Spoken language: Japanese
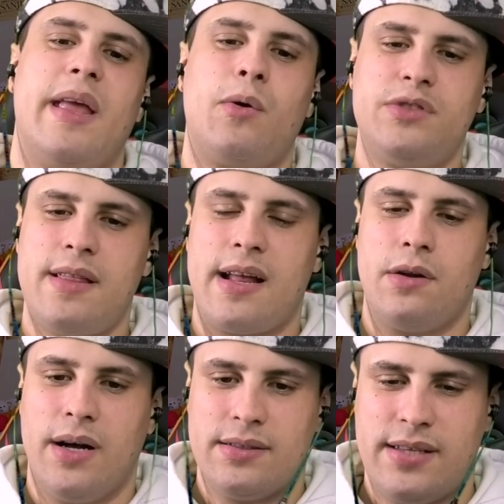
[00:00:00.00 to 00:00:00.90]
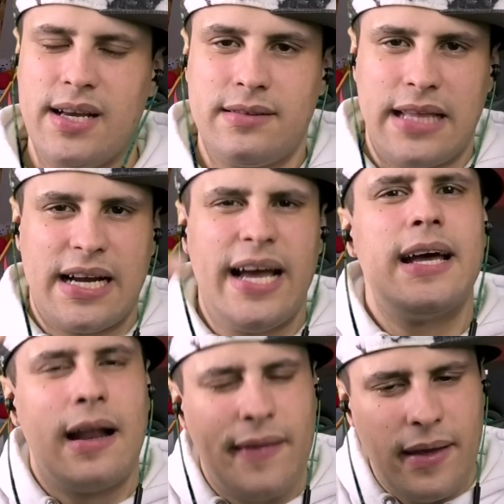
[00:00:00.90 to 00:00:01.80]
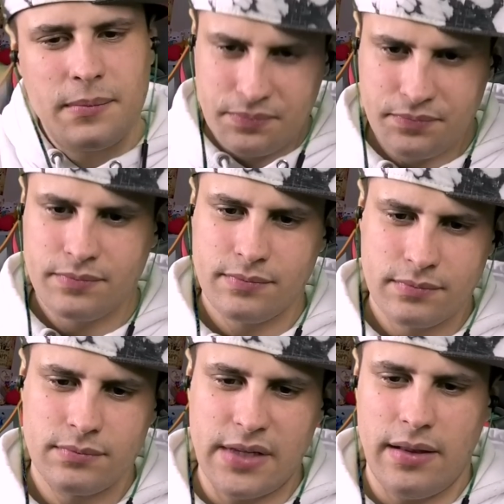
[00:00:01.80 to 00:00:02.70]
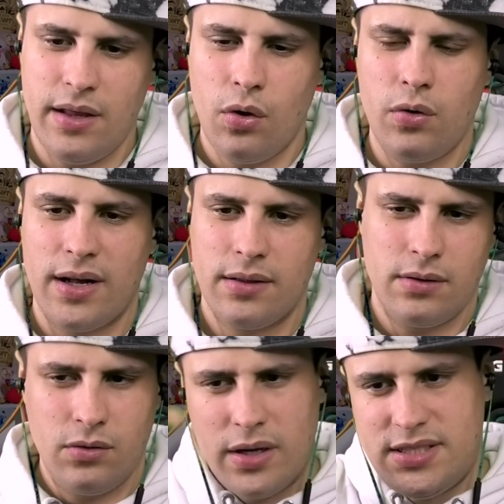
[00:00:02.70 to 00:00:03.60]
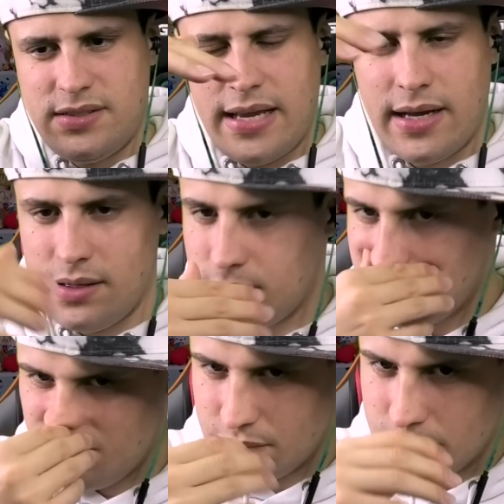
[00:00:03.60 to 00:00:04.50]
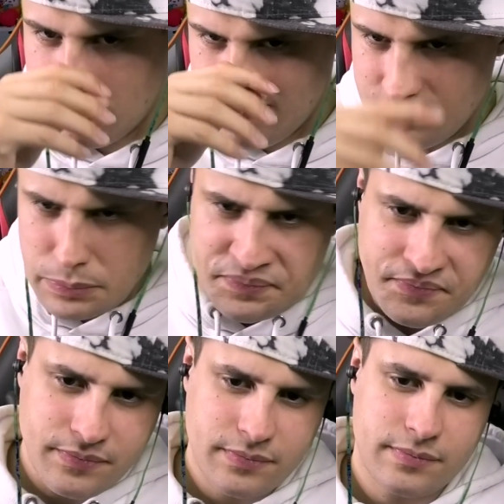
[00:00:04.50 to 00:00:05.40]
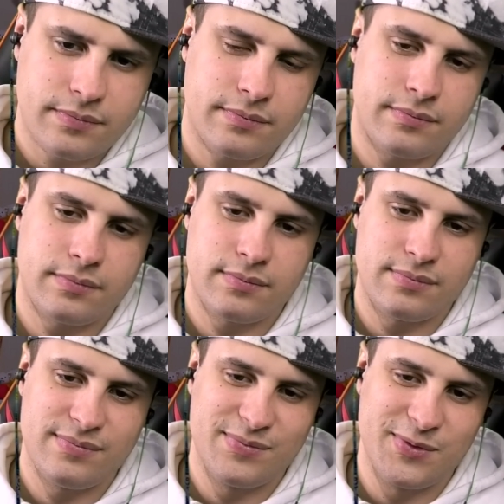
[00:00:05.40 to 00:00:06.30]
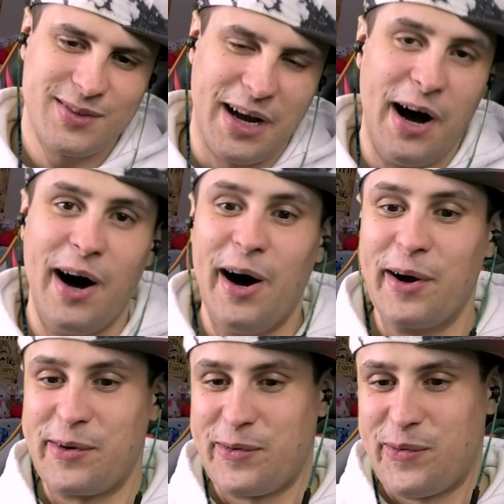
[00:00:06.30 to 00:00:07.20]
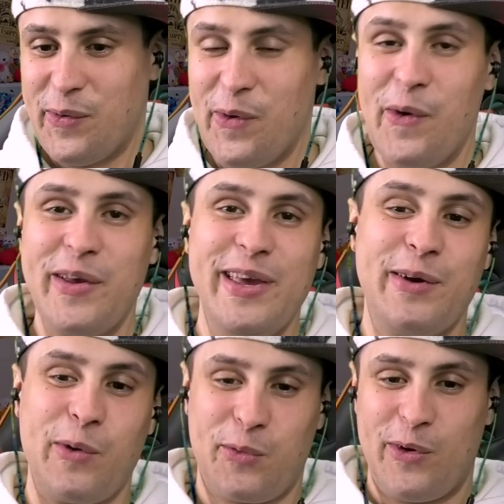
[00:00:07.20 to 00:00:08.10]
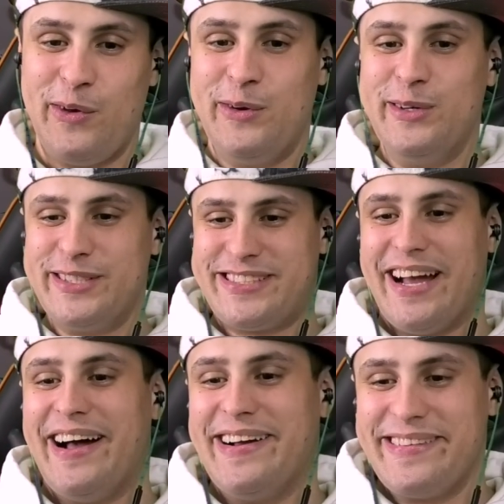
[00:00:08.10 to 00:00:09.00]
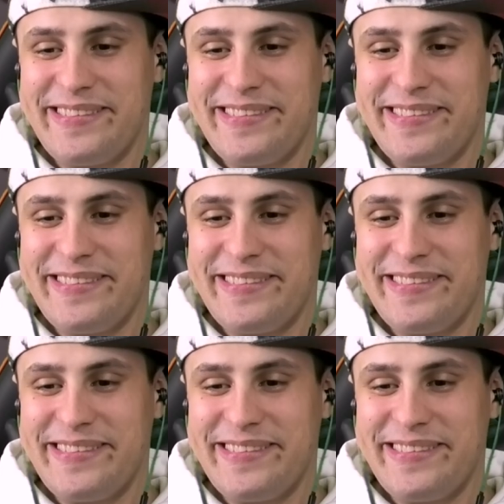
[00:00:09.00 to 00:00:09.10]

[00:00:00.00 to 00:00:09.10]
猫背なのは背が高いからね俺はで日本はドア小さいから猫間のエースだからなかっこいいこと言うじゃん。ペ